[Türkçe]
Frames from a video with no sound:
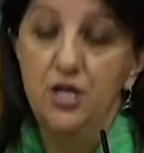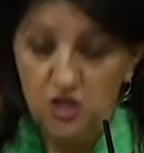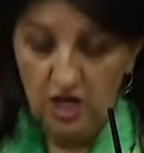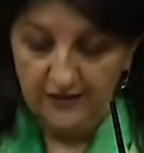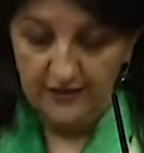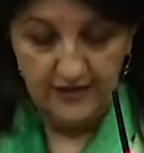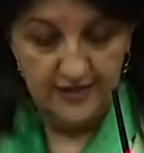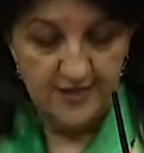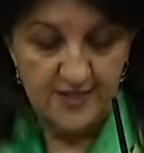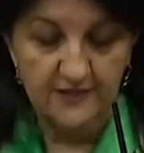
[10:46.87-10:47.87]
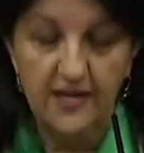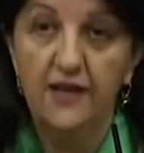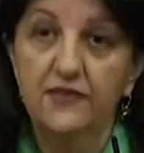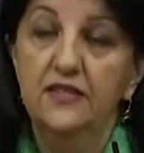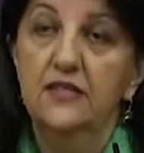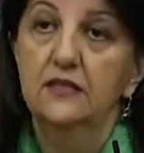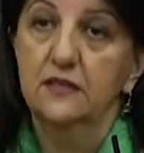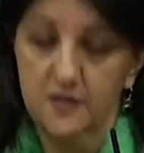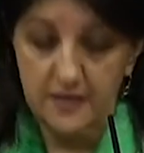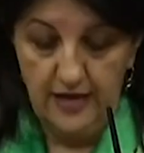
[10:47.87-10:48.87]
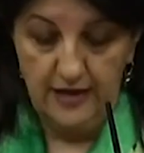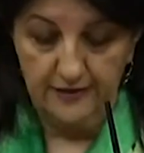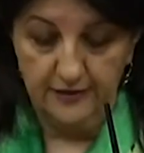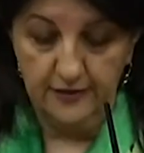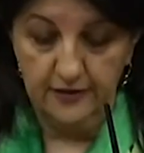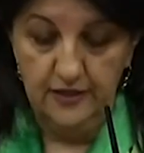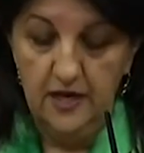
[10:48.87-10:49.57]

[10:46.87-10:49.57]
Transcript: çadırları satan Kızılay'dır.